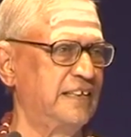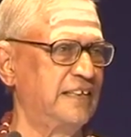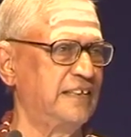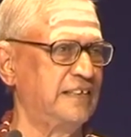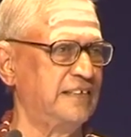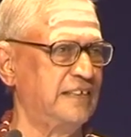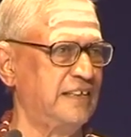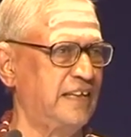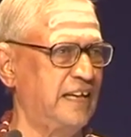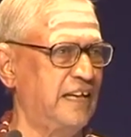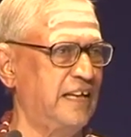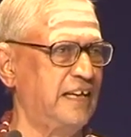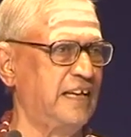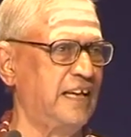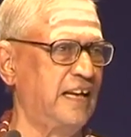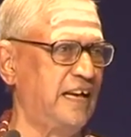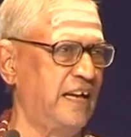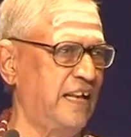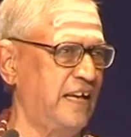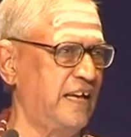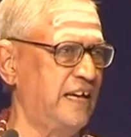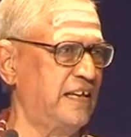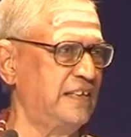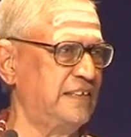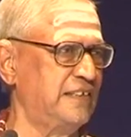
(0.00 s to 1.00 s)
இல்லை
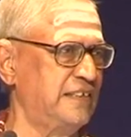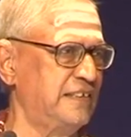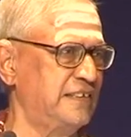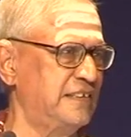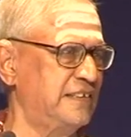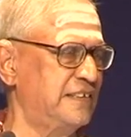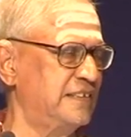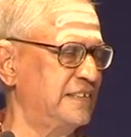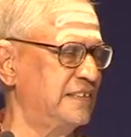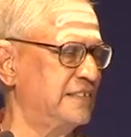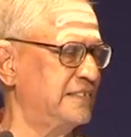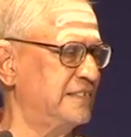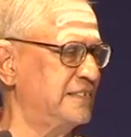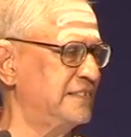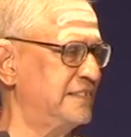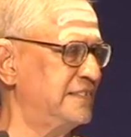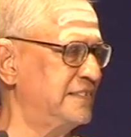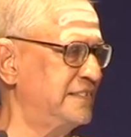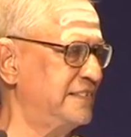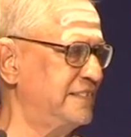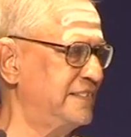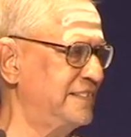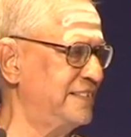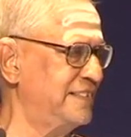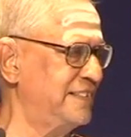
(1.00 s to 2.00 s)
இல்லை அது
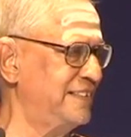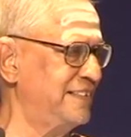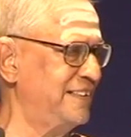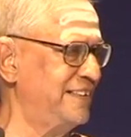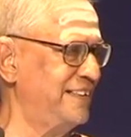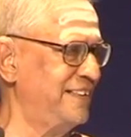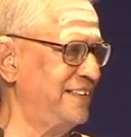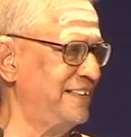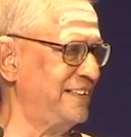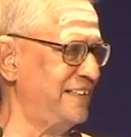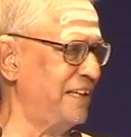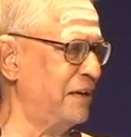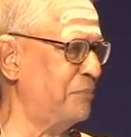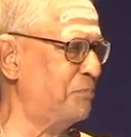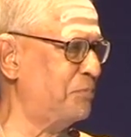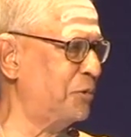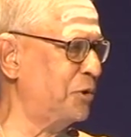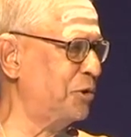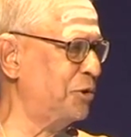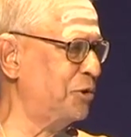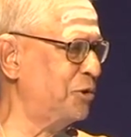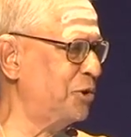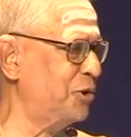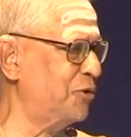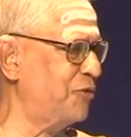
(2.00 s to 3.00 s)

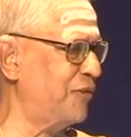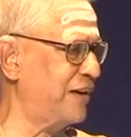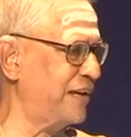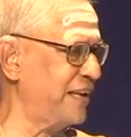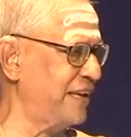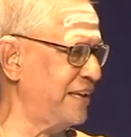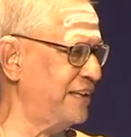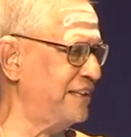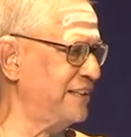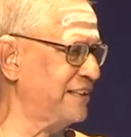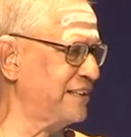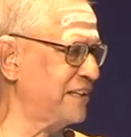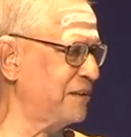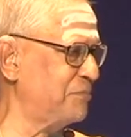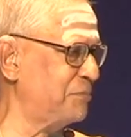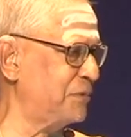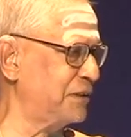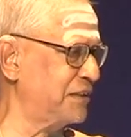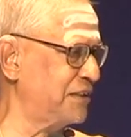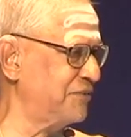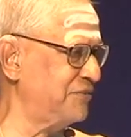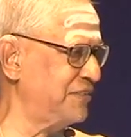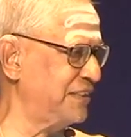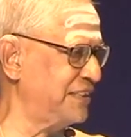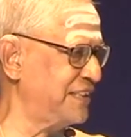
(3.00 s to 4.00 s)
எப்பொழுதோ
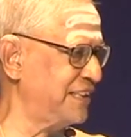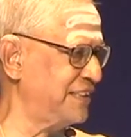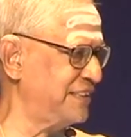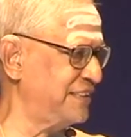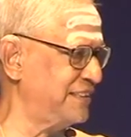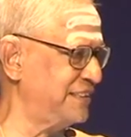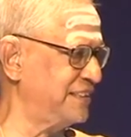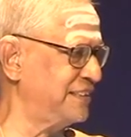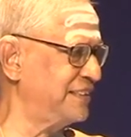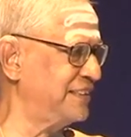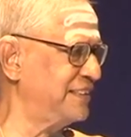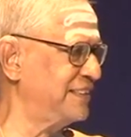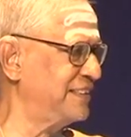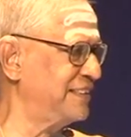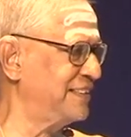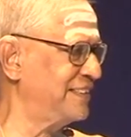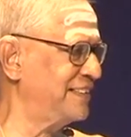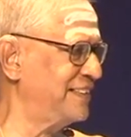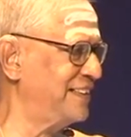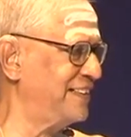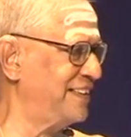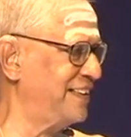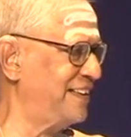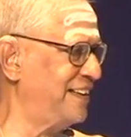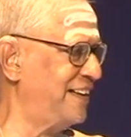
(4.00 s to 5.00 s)
வரையறுக்கப்பட்டு விட்டது
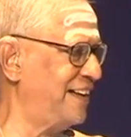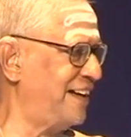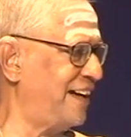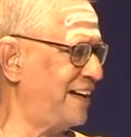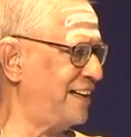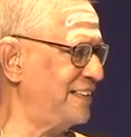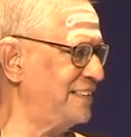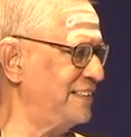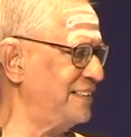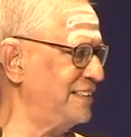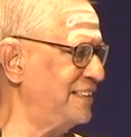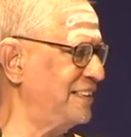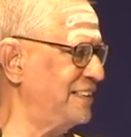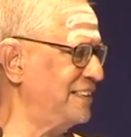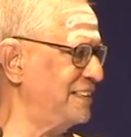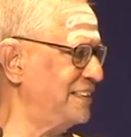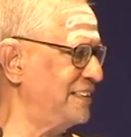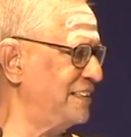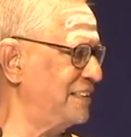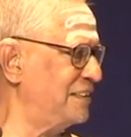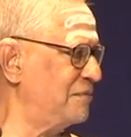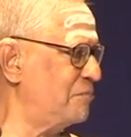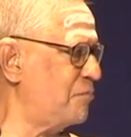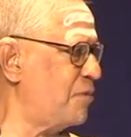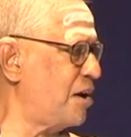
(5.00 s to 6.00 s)
அது இன்று
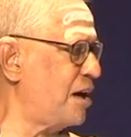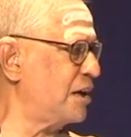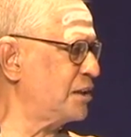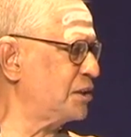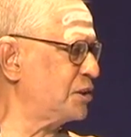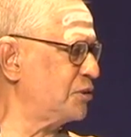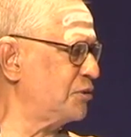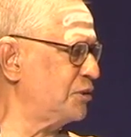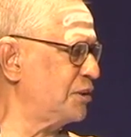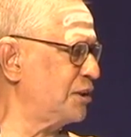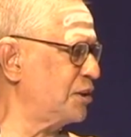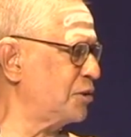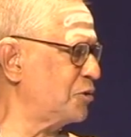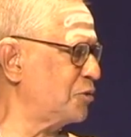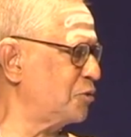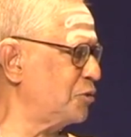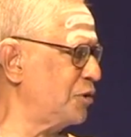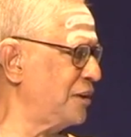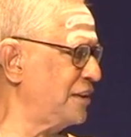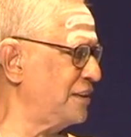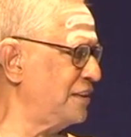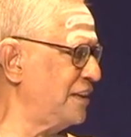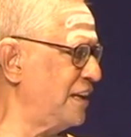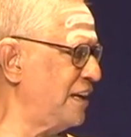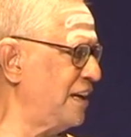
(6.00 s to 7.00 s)

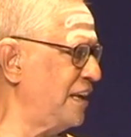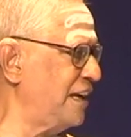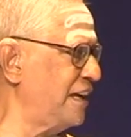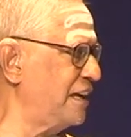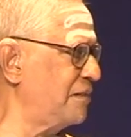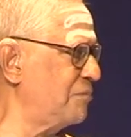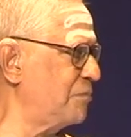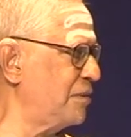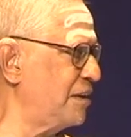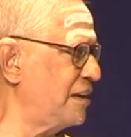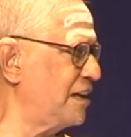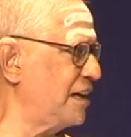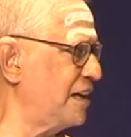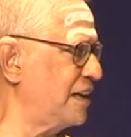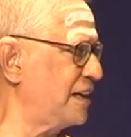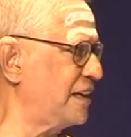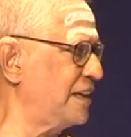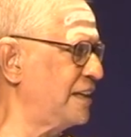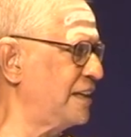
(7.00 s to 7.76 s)
மாற்றுவதற்குரியதில்லை என்பதாக